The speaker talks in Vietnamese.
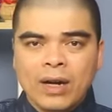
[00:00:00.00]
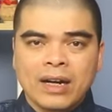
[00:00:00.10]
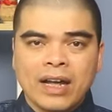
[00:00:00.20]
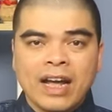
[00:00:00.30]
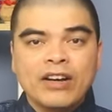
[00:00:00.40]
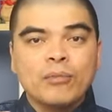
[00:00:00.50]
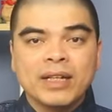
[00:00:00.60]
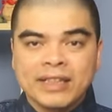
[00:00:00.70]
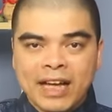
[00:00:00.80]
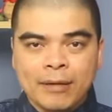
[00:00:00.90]
hoặc là
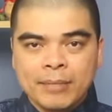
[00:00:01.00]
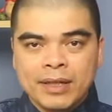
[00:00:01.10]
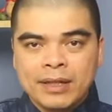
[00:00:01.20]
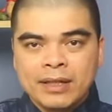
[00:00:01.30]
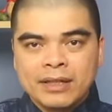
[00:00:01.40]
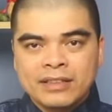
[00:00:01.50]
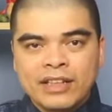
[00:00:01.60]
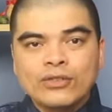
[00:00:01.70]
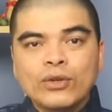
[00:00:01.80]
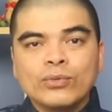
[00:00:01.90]
2018
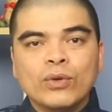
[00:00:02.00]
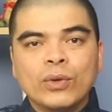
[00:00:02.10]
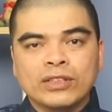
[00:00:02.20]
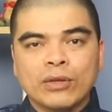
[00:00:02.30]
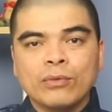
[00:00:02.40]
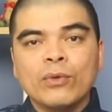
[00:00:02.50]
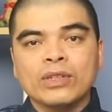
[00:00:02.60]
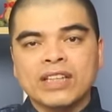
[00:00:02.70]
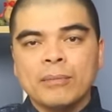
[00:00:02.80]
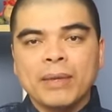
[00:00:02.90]
sẽ giúp cho cuộc sống của
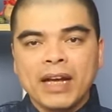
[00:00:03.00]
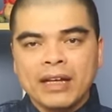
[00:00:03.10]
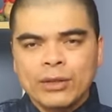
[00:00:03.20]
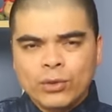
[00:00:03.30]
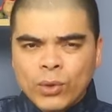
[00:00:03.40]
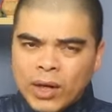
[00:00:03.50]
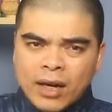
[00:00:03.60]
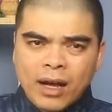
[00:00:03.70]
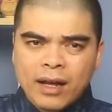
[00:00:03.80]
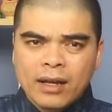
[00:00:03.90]
cha mẹ thuận
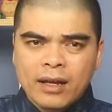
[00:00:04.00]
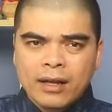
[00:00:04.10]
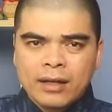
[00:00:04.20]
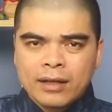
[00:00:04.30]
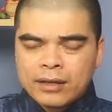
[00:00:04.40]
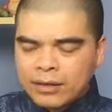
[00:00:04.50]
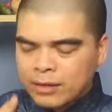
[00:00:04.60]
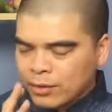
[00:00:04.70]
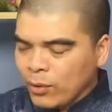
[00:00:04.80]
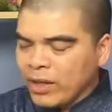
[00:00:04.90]
lợi
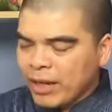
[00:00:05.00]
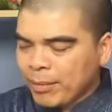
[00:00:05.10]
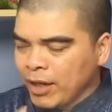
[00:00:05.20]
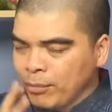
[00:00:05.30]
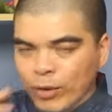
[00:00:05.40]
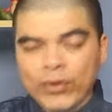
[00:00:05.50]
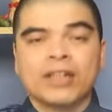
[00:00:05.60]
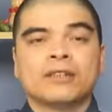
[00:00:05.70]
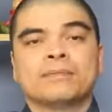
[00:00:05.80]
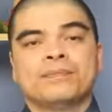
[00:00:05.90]
tốt đẹp hơn bội phần